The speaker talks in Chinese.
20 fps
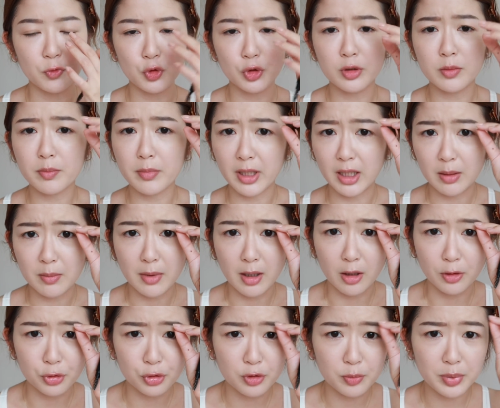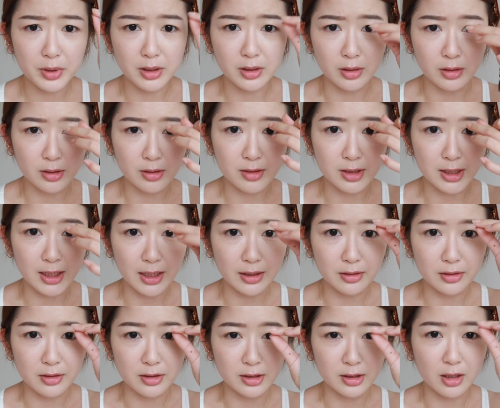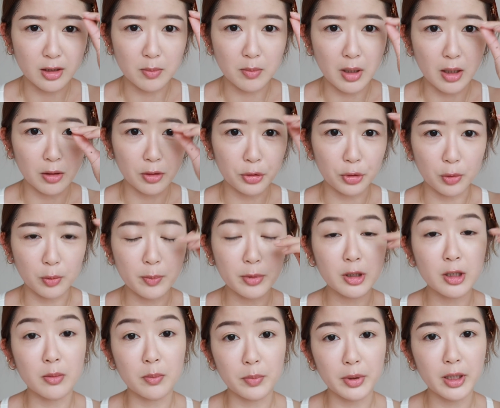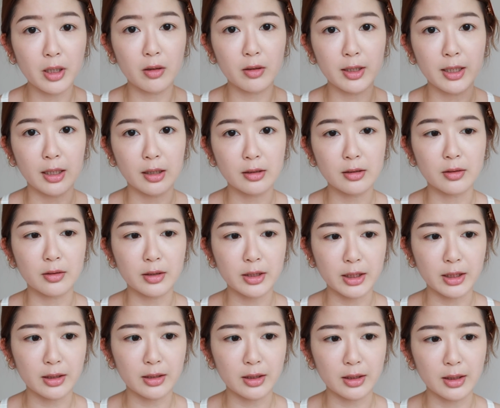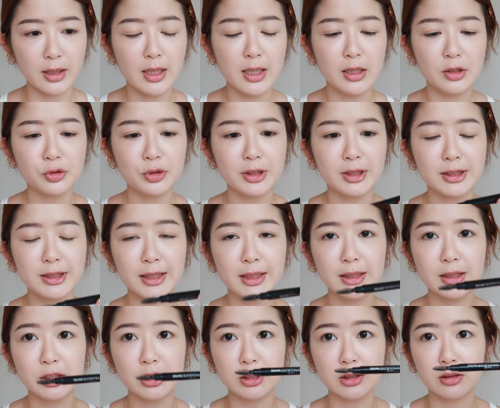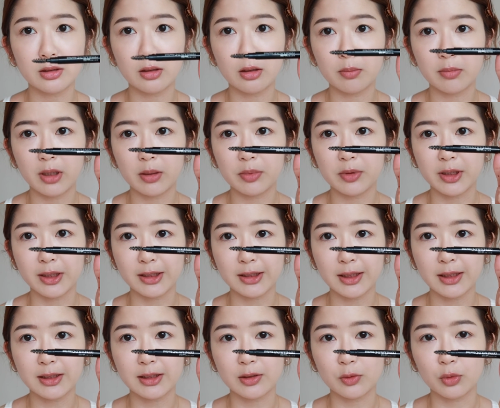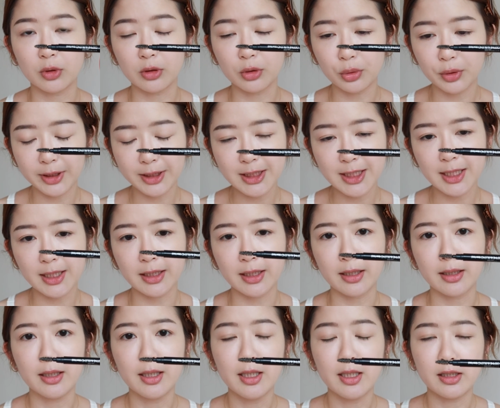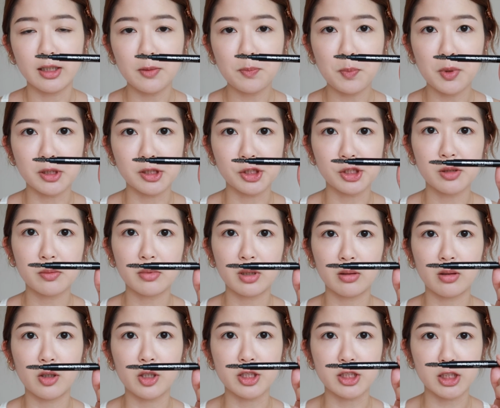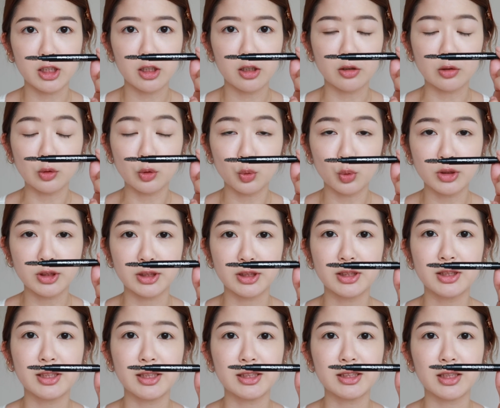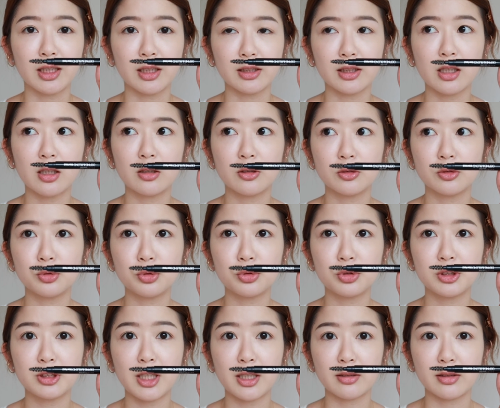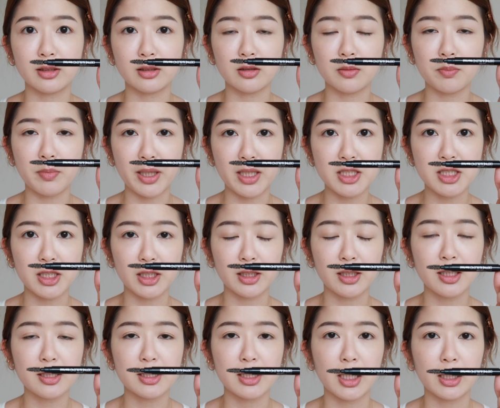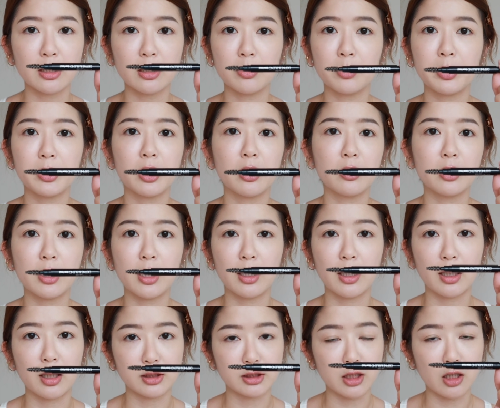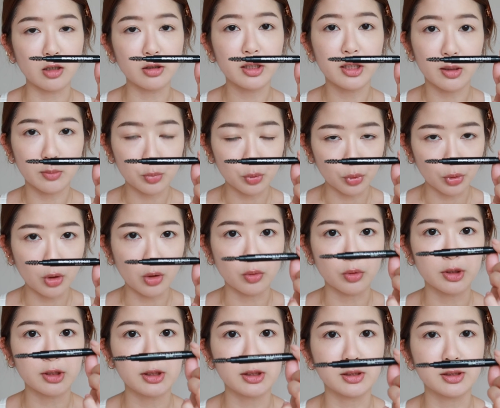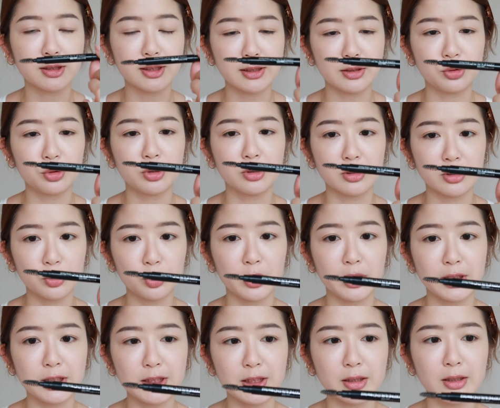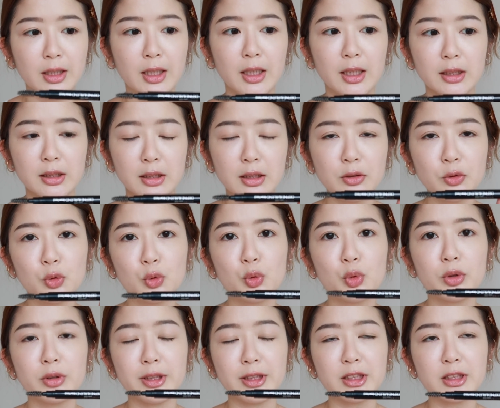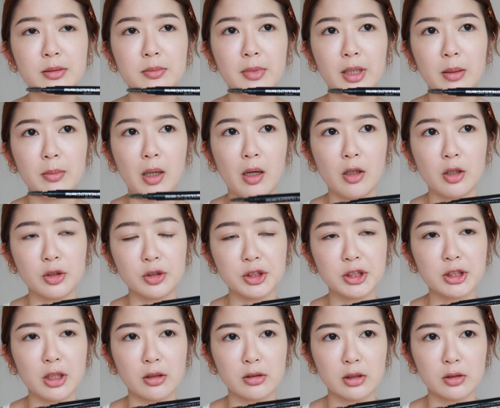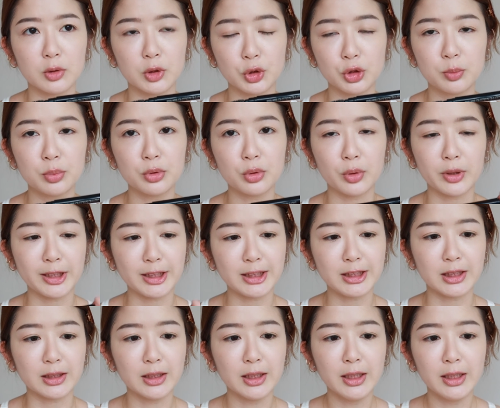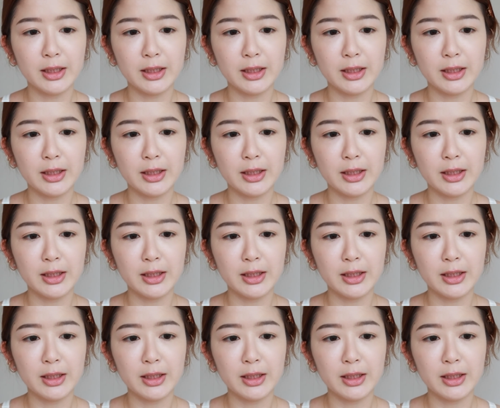就是眉毛，就是变得更加的，你知道，毛流更漂亮、更立体。所以这一支呢，Maybelline 这一支，我推荐给你。本身眉毛已经很多，只是你想要就是让你的眉形看起来更漂亮啊，想要填补空隙的，这个就很推荐。可是如果你是眉毛很少的，我就不推荐，